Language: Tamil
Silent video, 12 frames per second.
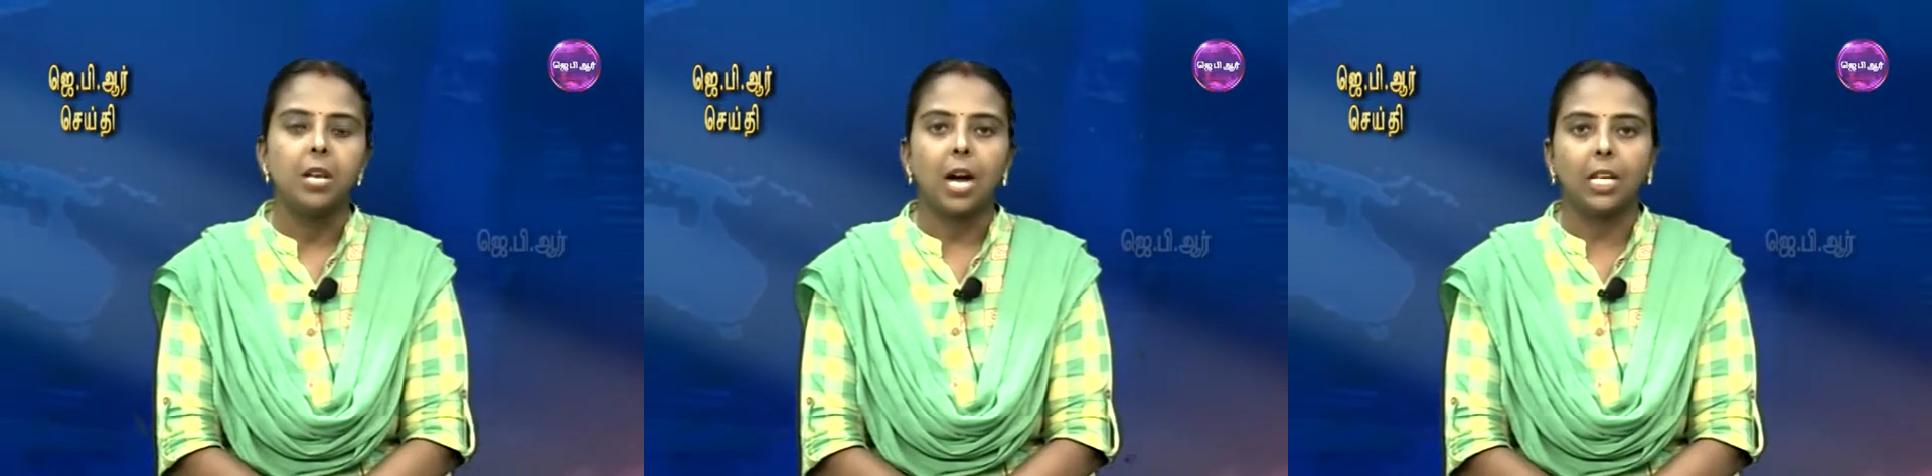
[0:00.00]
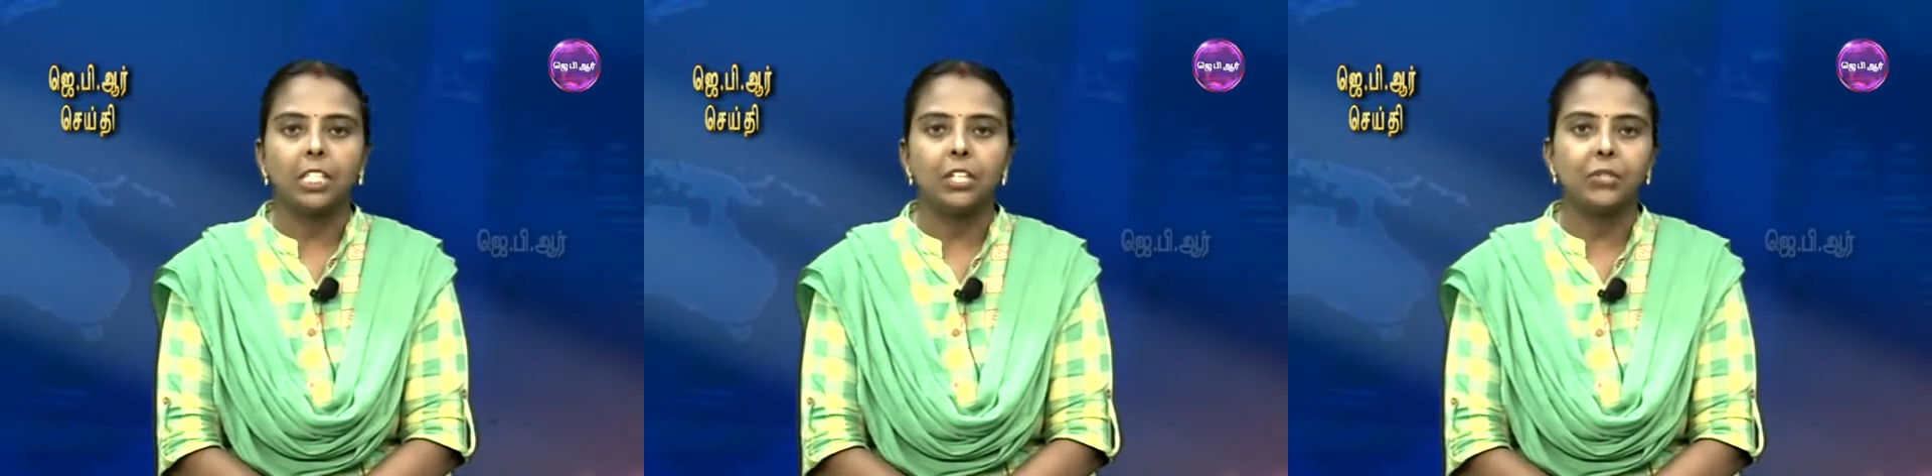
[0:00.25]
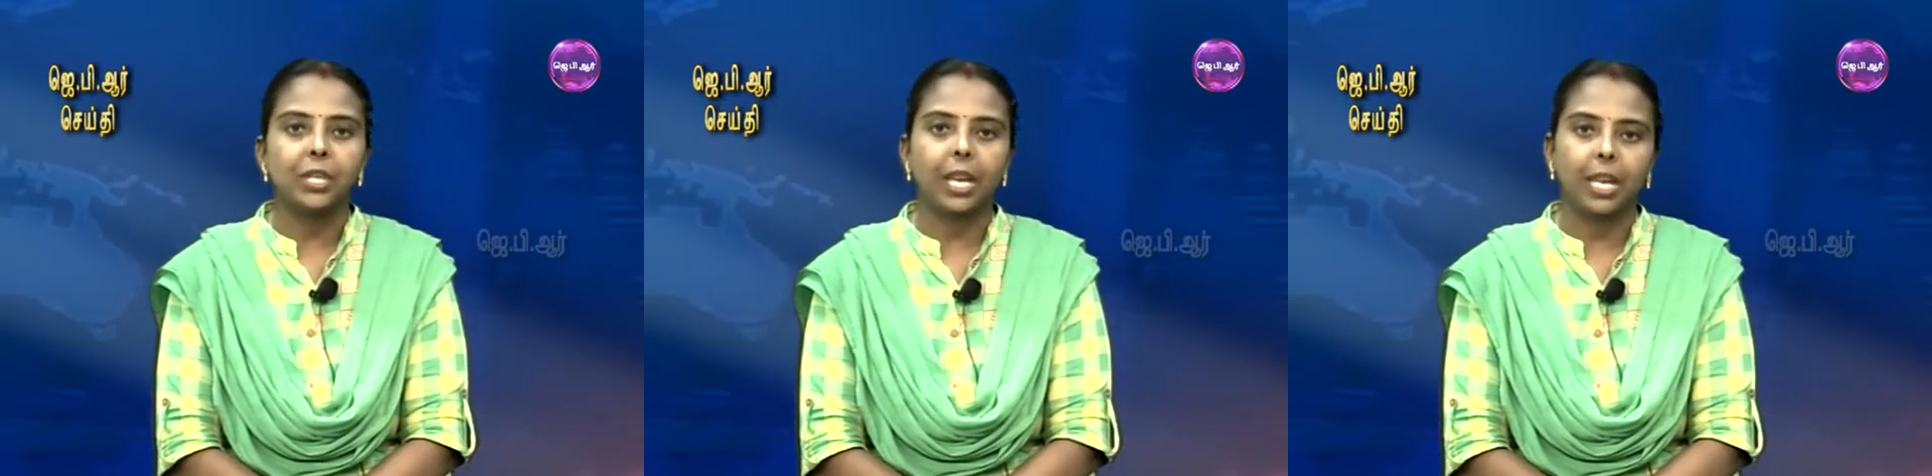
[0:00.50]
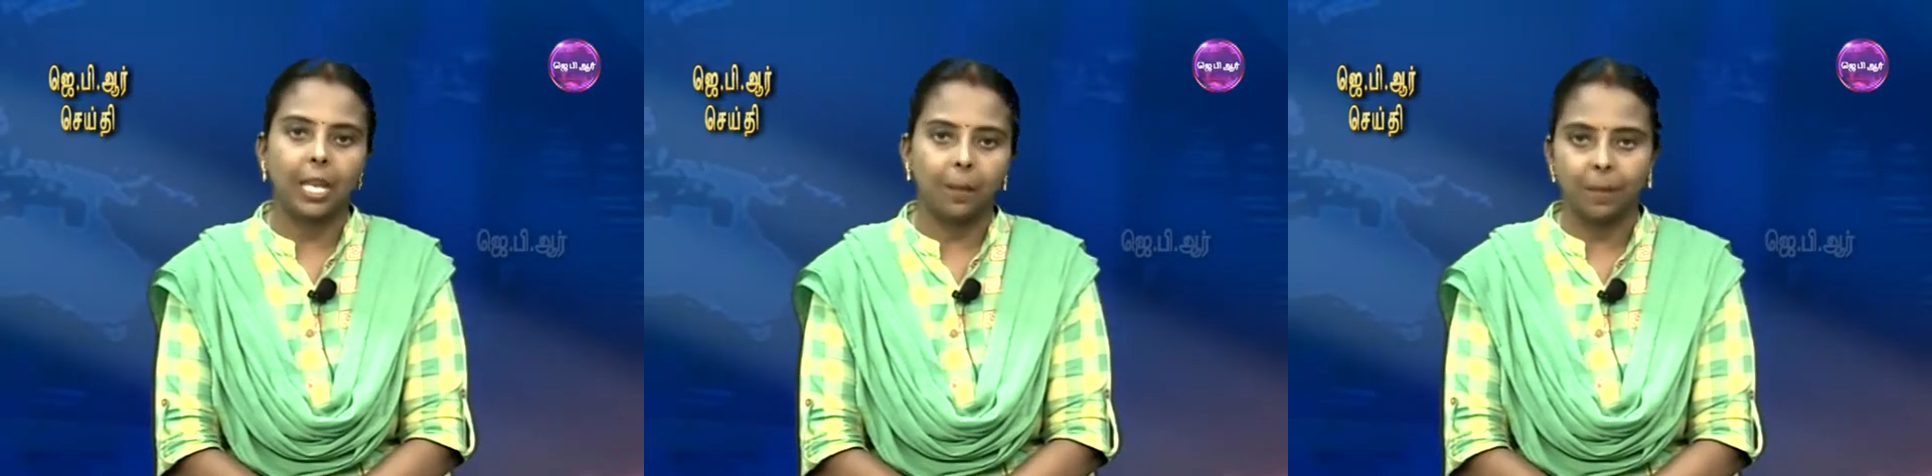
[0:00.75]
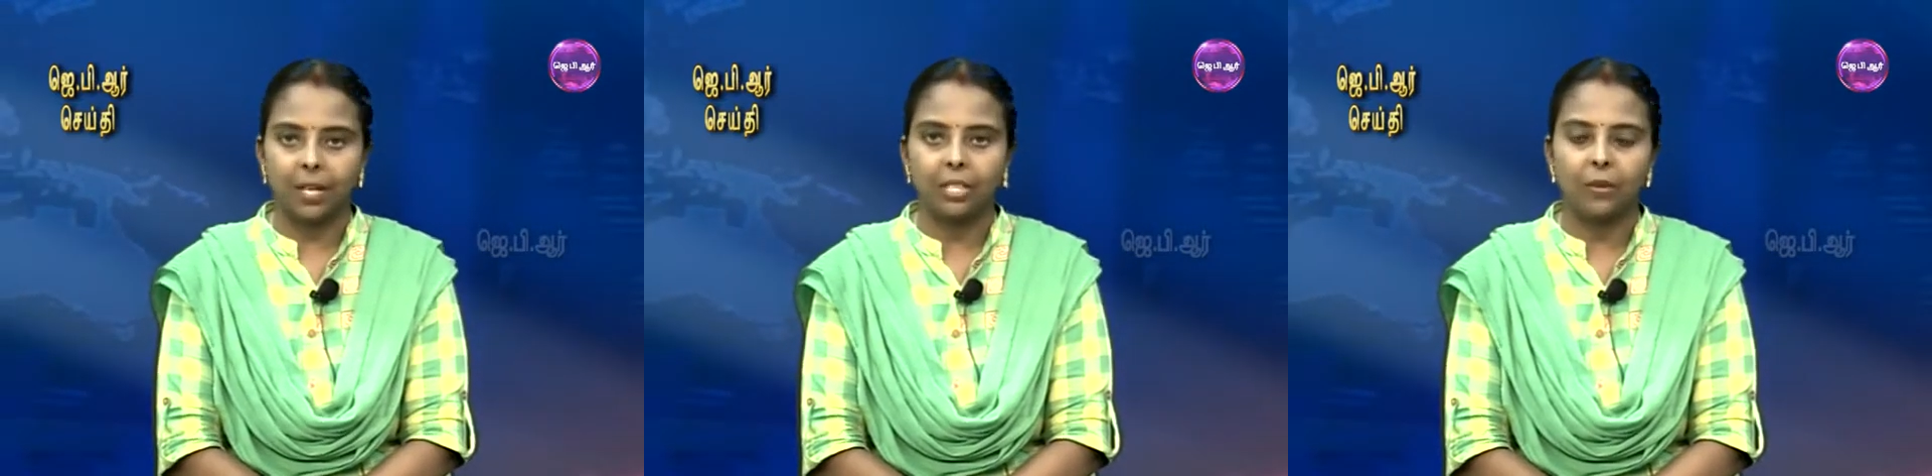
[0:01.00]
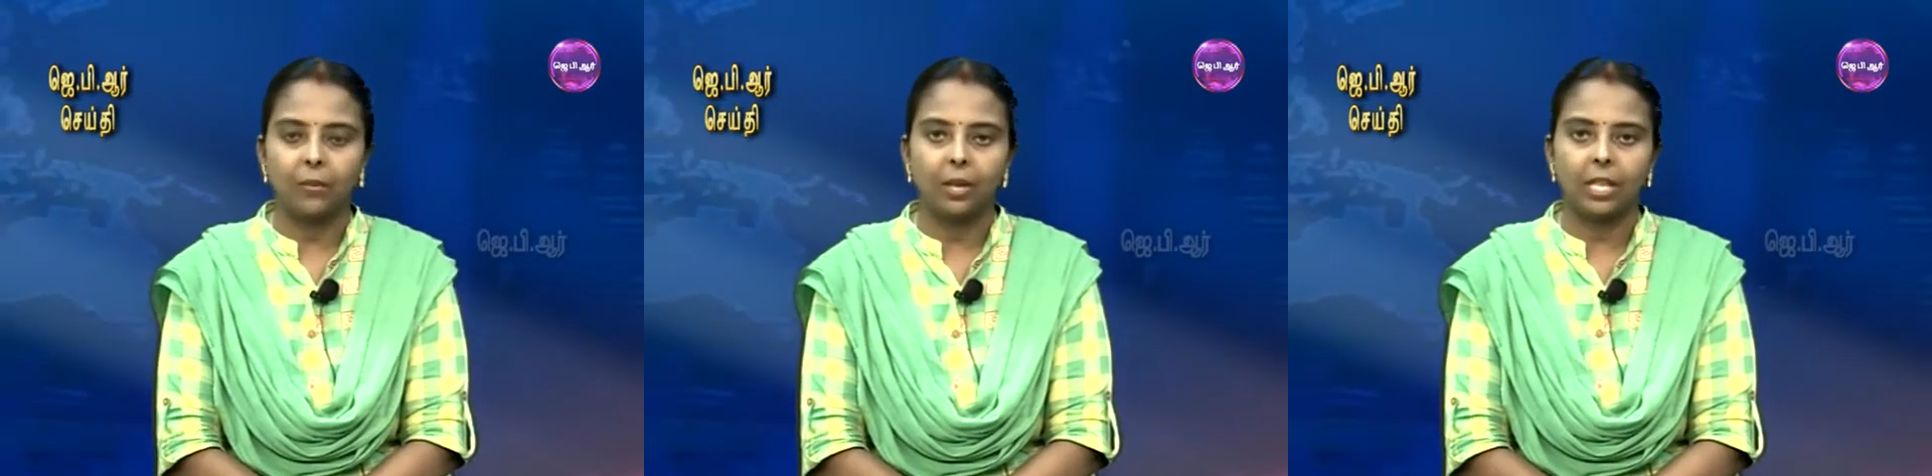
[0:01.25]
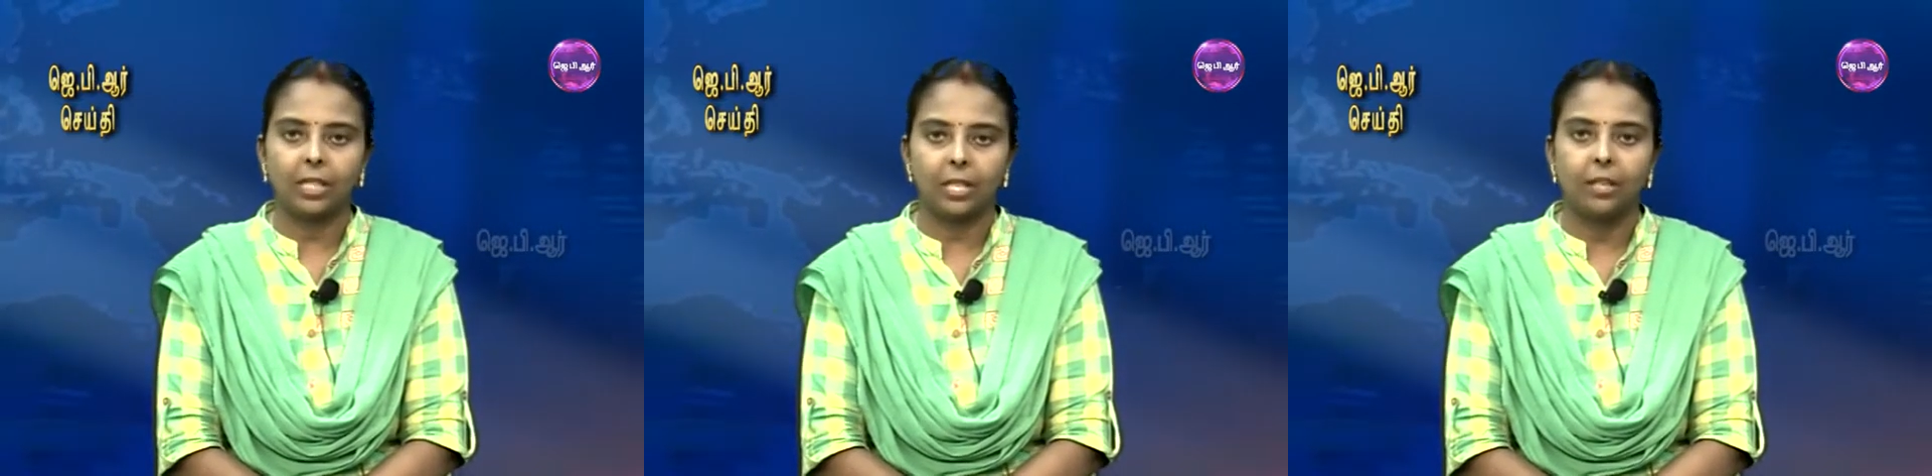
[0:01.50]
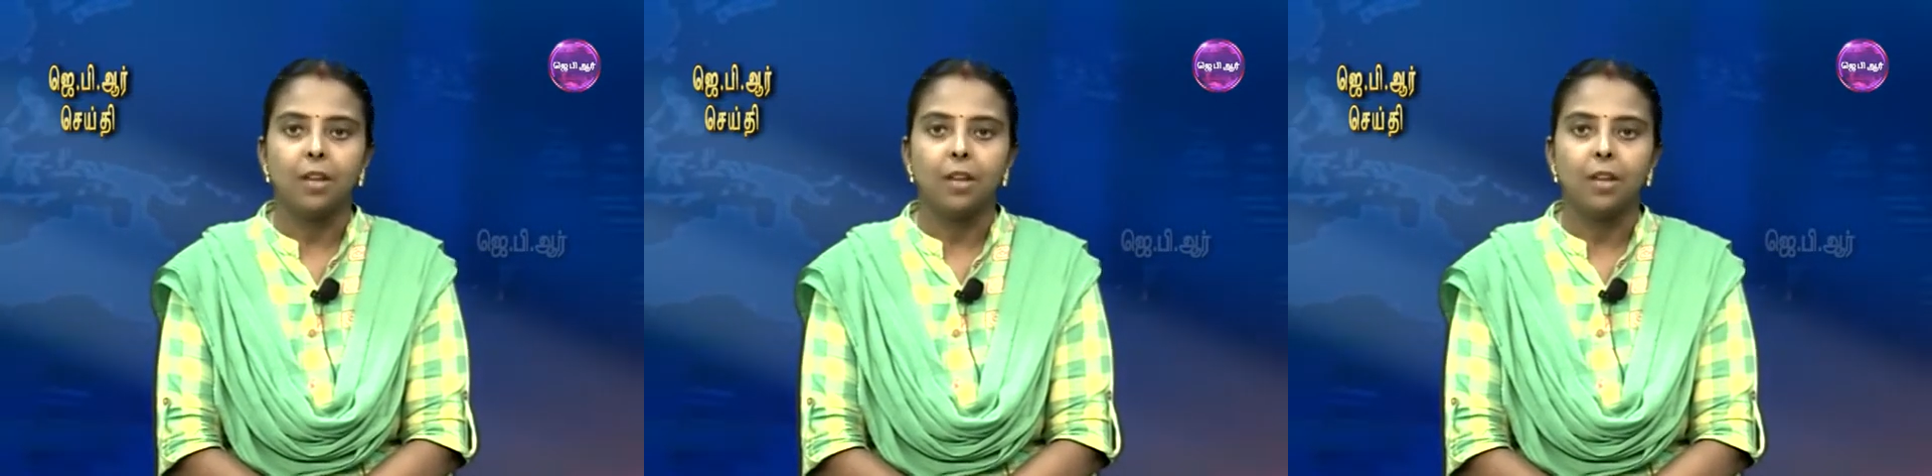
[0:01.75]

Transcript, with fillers: அதிர்ச்சியை ஏற்படுத்தியுள்ளது